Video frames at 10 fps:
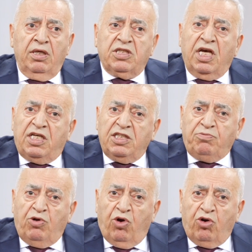8
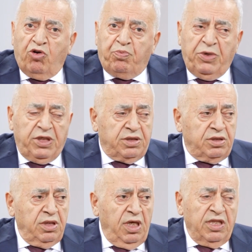milyonluk
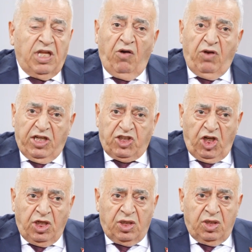bir
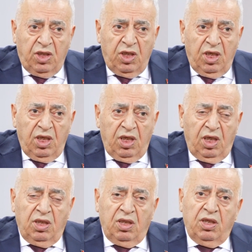devletçik
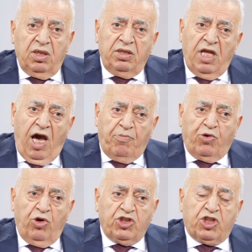e, ne
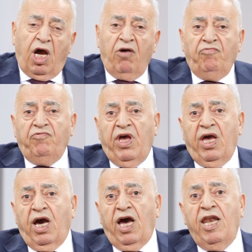yapıyor? Şam
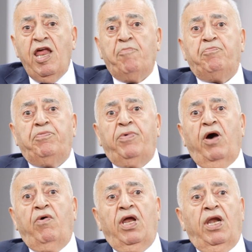ve Halep
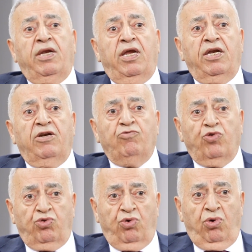havaalanlarını
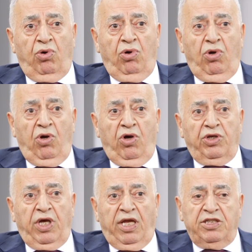vurdu.
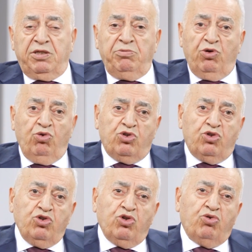Yani şimdi
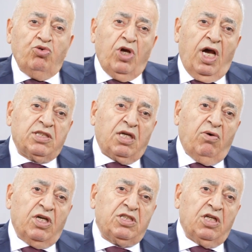3. Dünya
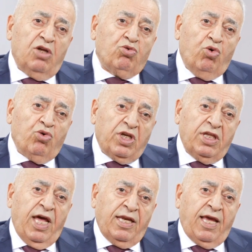Savaşı'na doğru
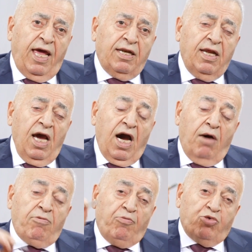giderken
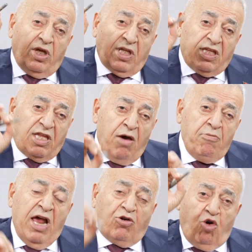ama burada
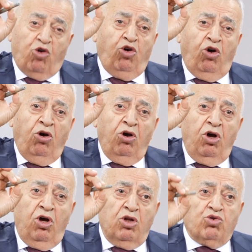temel konu
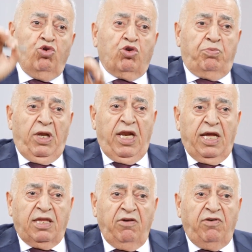Türk
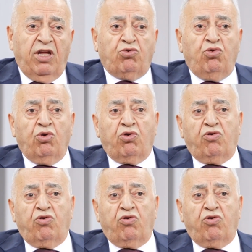milleti ve Türk